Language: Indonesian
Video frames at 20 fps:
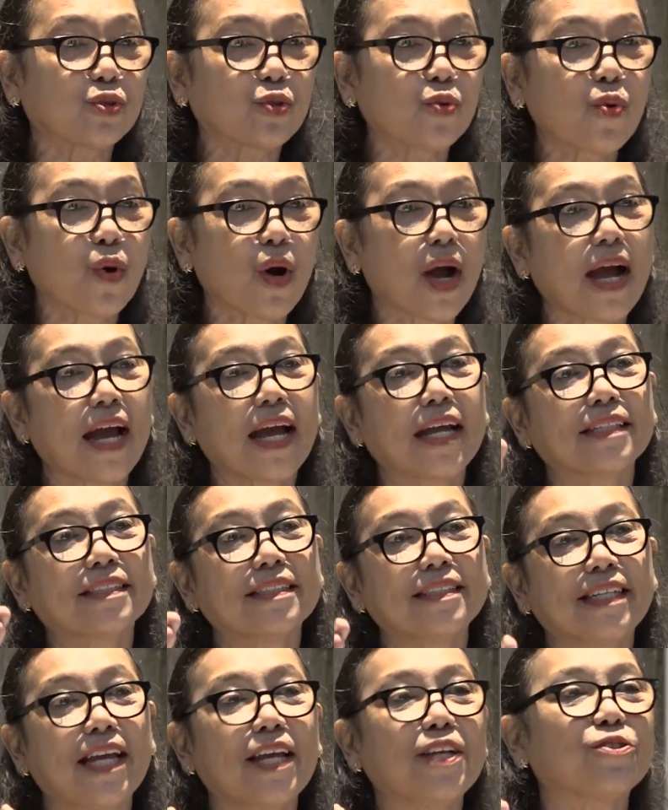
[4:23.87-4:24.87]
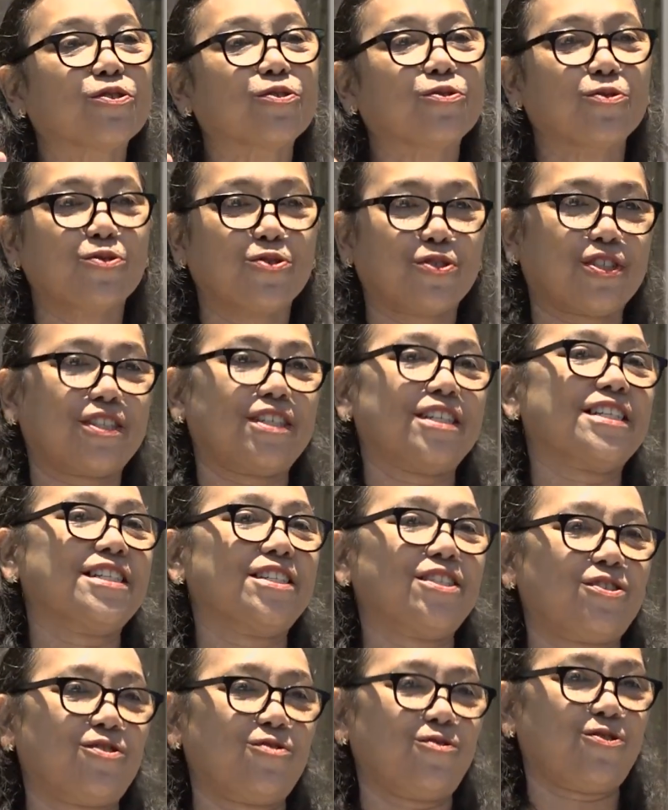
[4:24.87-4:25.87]
Tuhan Yesus
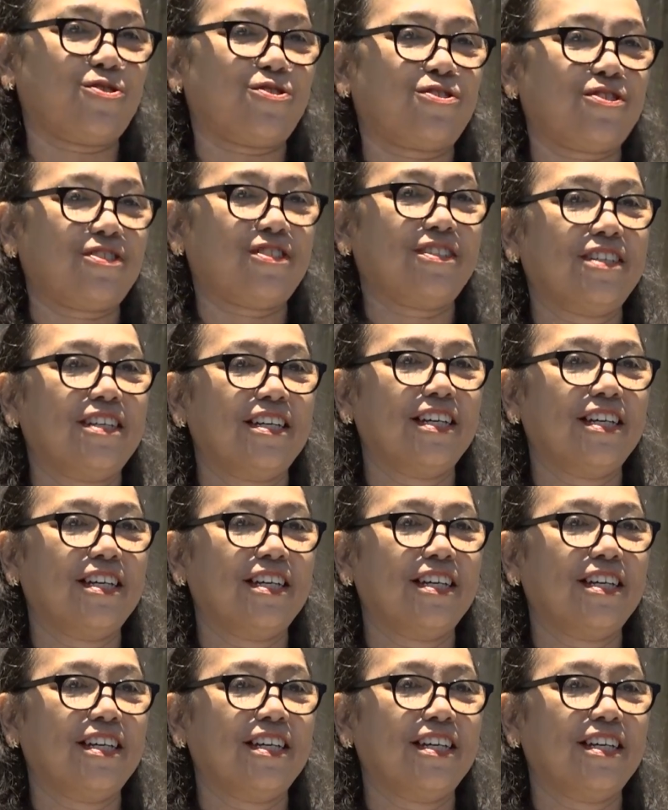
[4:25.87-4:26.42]
Kristus.